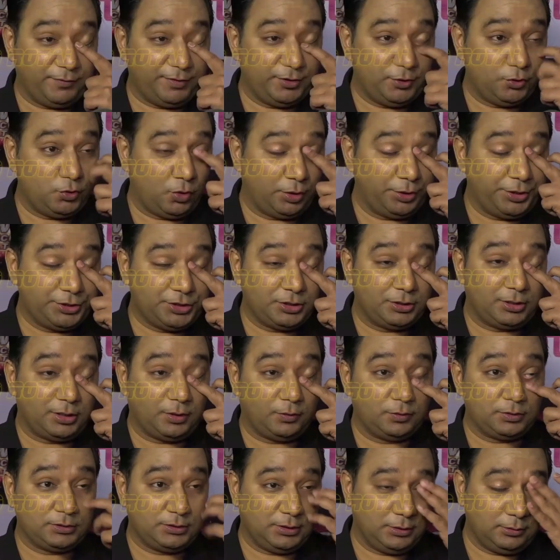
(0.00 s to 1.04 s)
वैन यू डू ऑडिशन
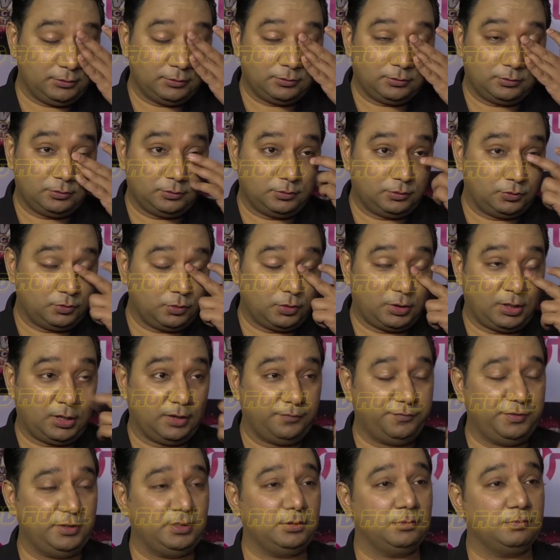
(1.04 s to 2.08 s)
राउंड ना तो
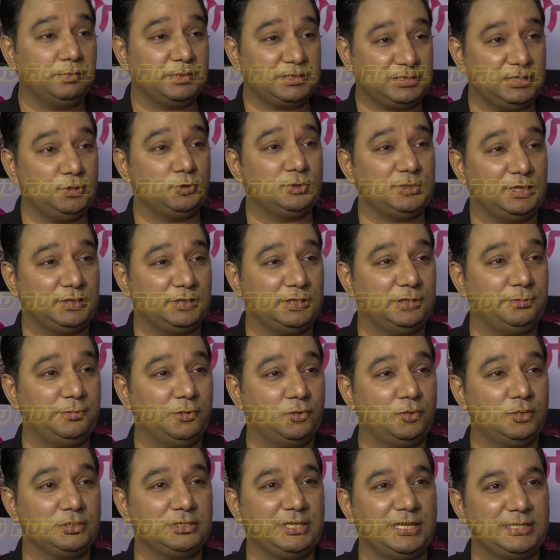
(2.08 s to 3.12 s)
काफ़ी मस्ती हो जाती है
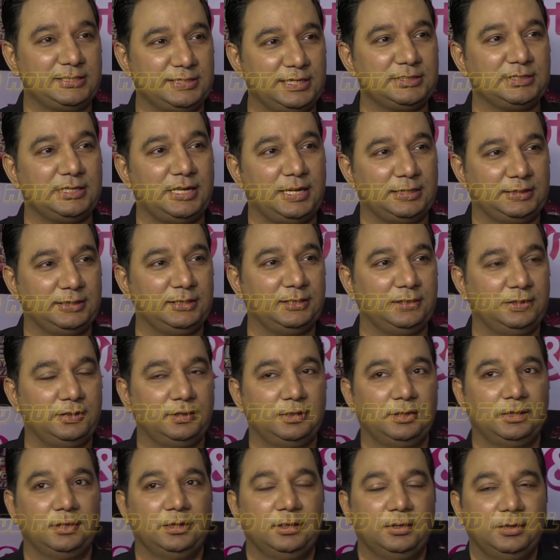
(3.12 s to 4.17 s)
बिकॉज ऐसे ऐसे आते हैं
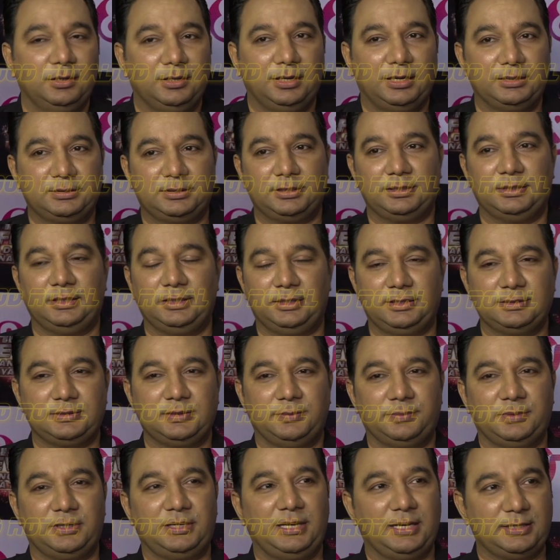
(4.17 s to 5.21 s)
अतरंगी
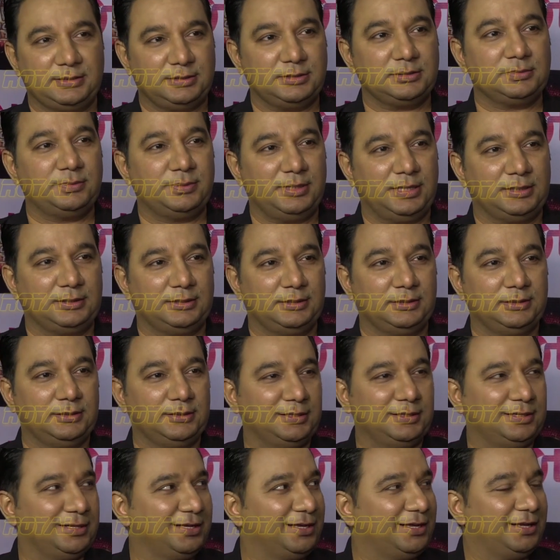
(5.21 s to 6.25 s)
किस्म के डांसर्स भी आते
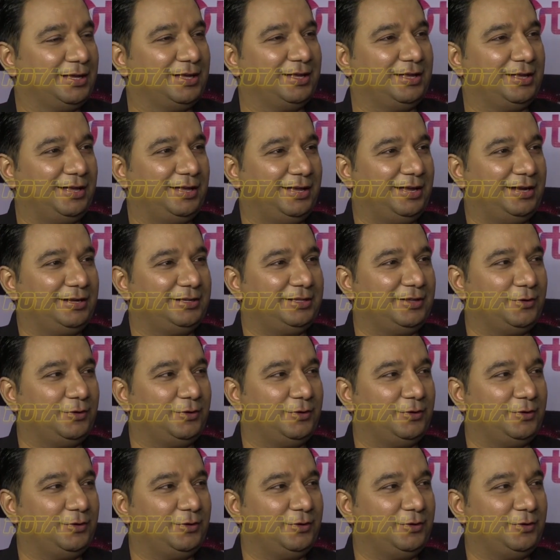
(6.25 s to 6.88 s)
हैं एंड